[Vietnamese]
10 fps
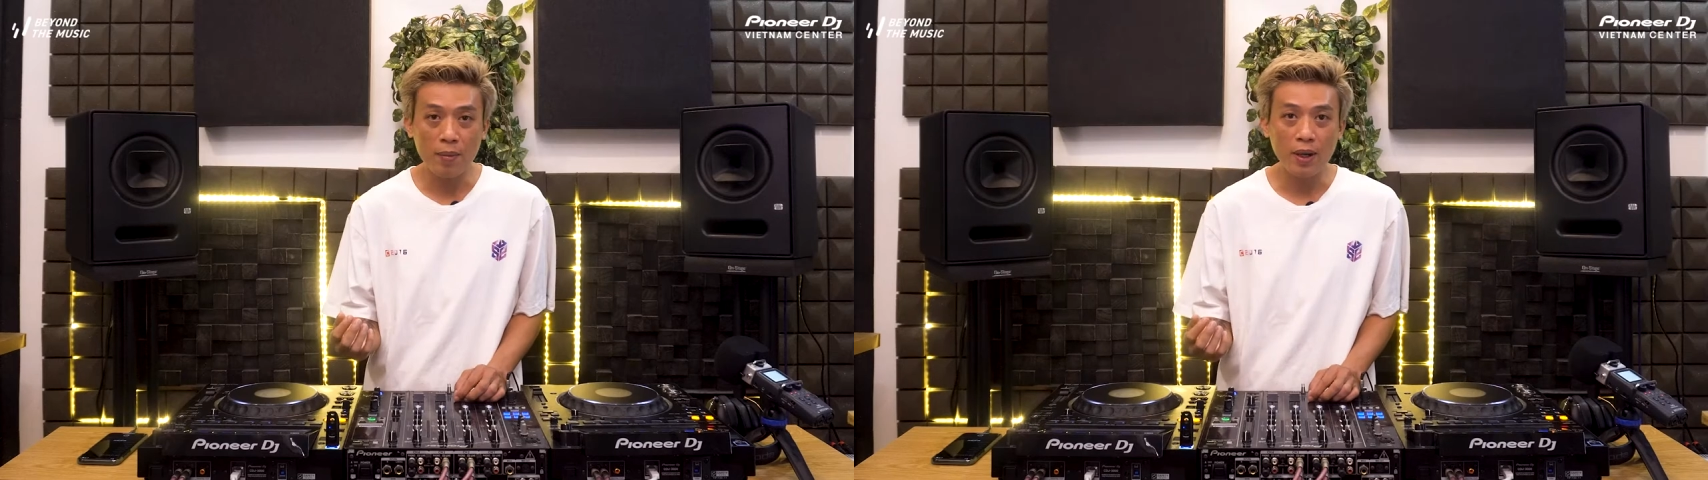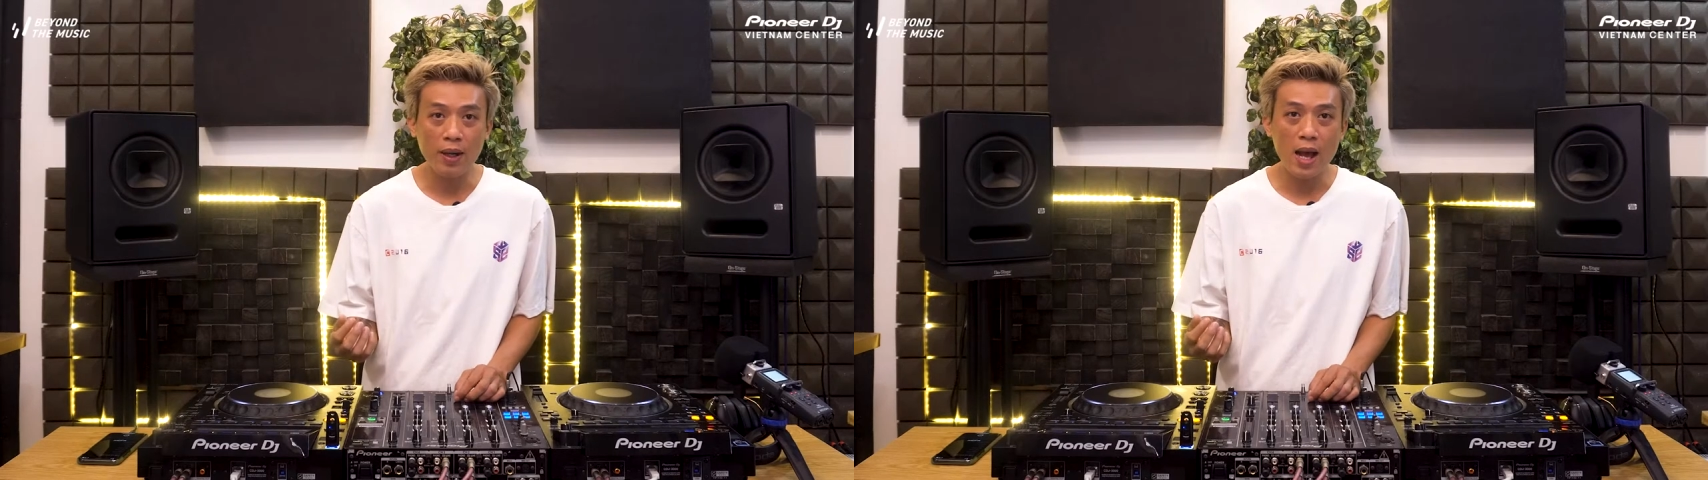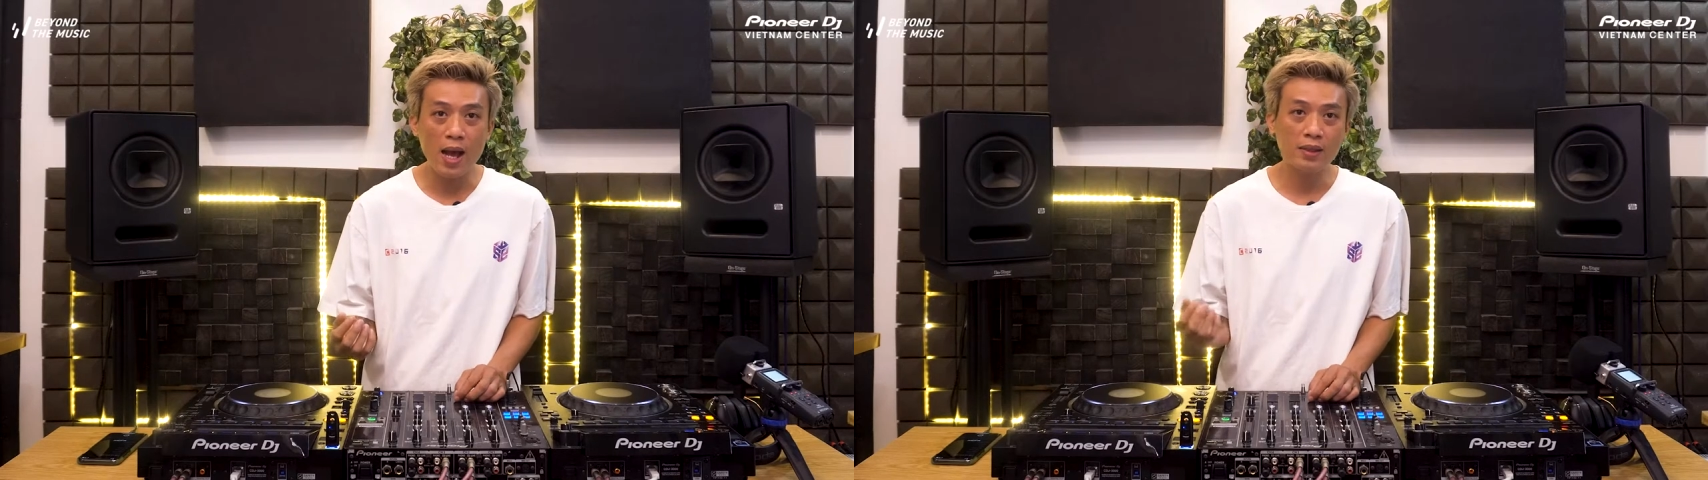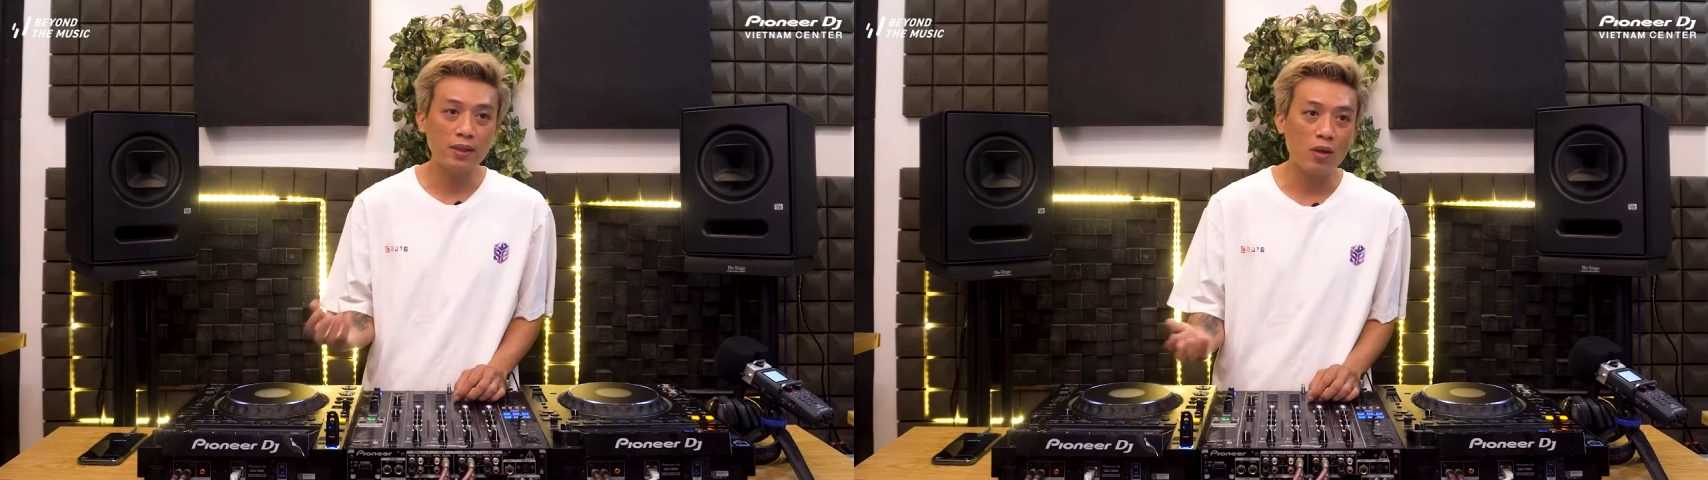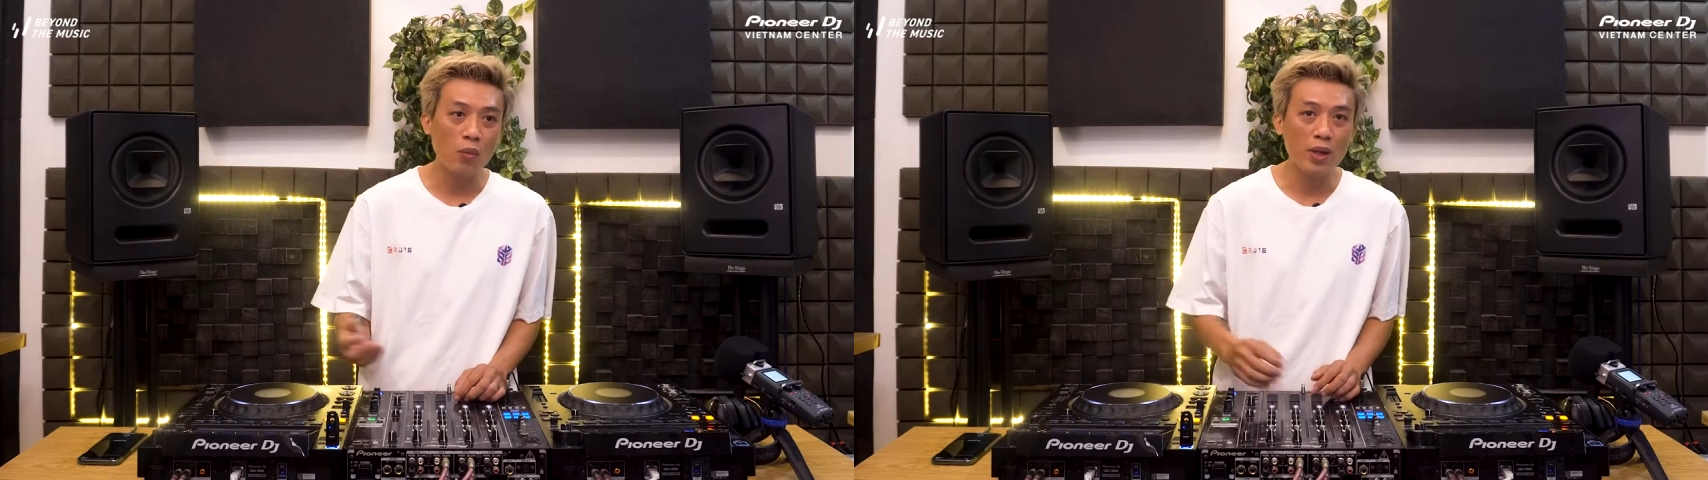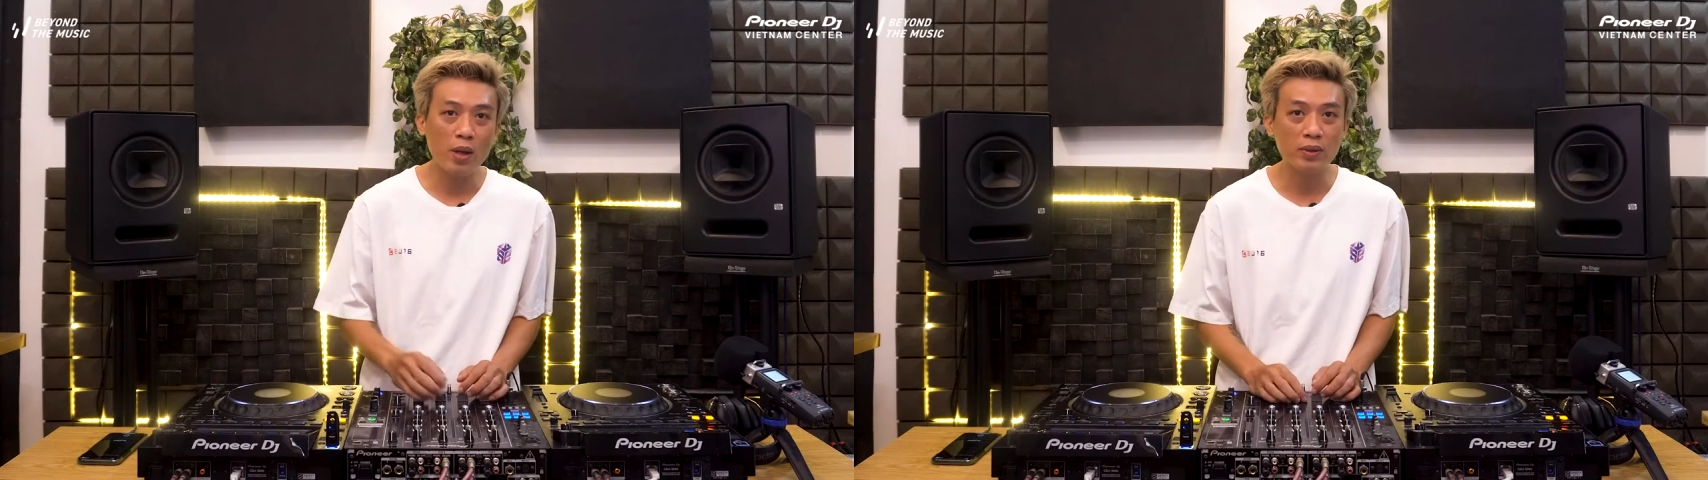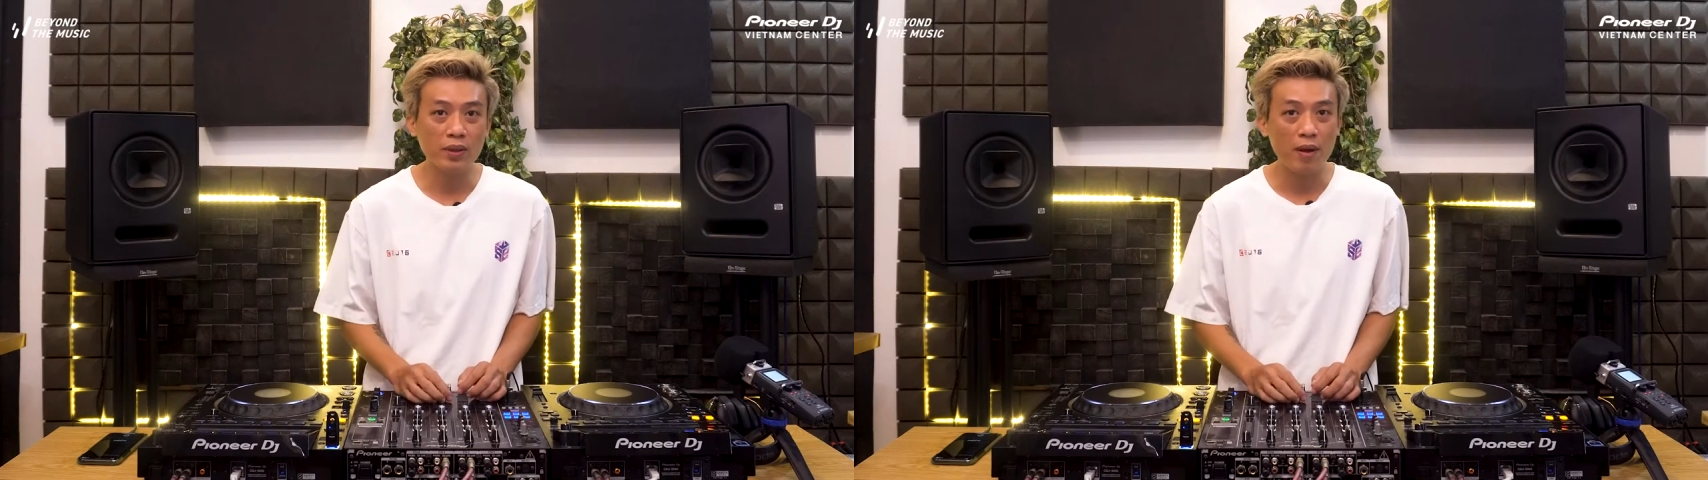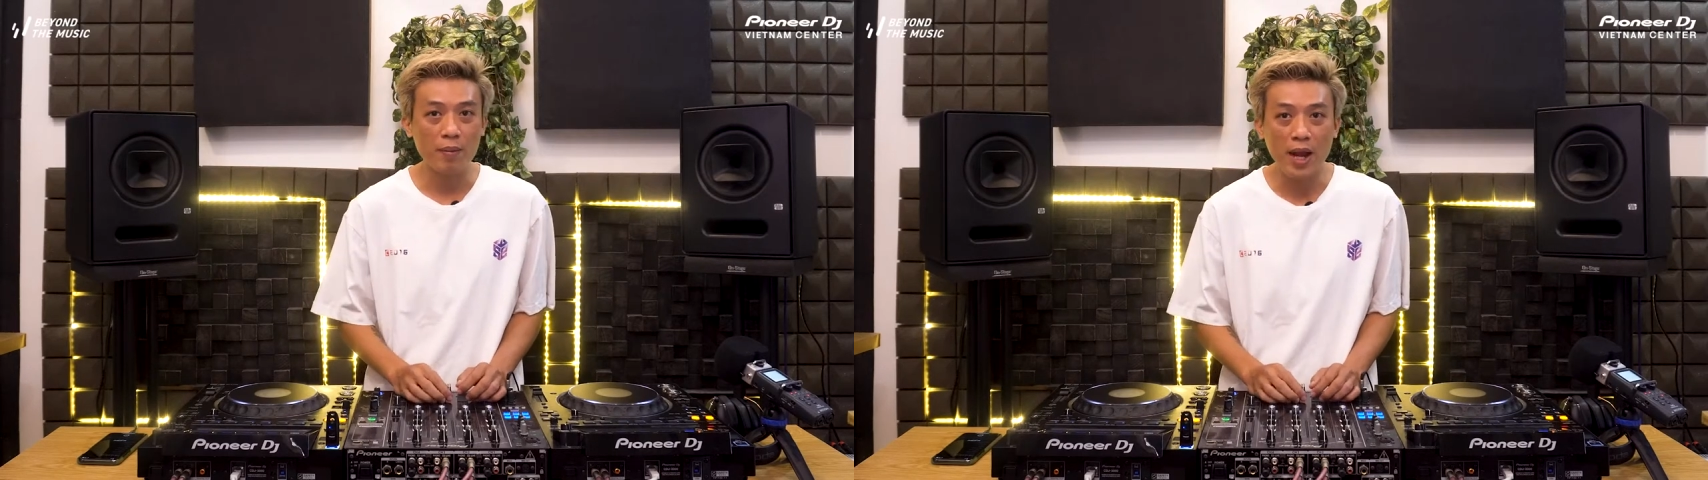mình đã sử dụng cái dòng
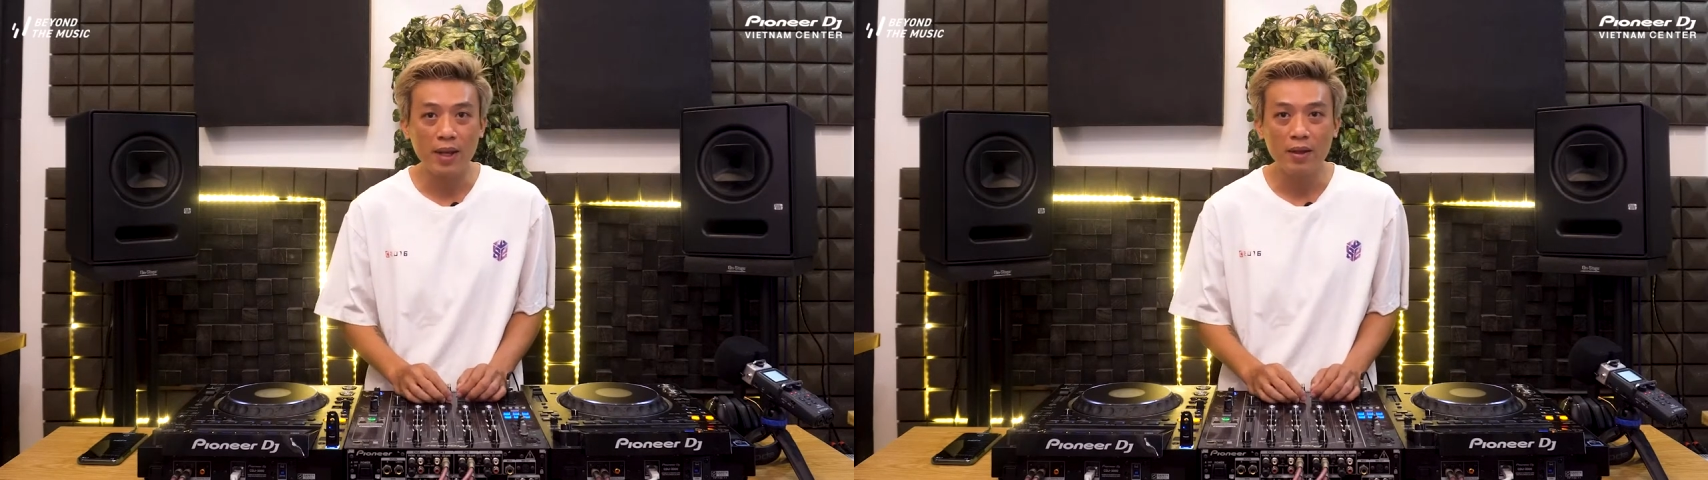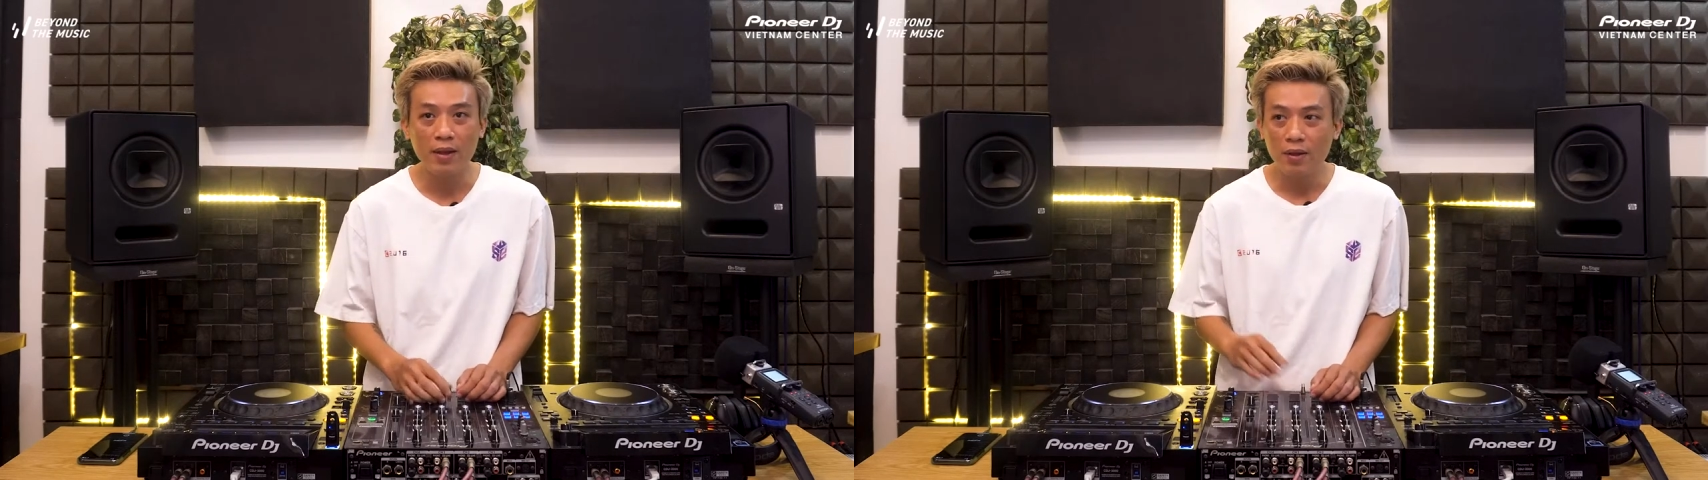sản phẩm này,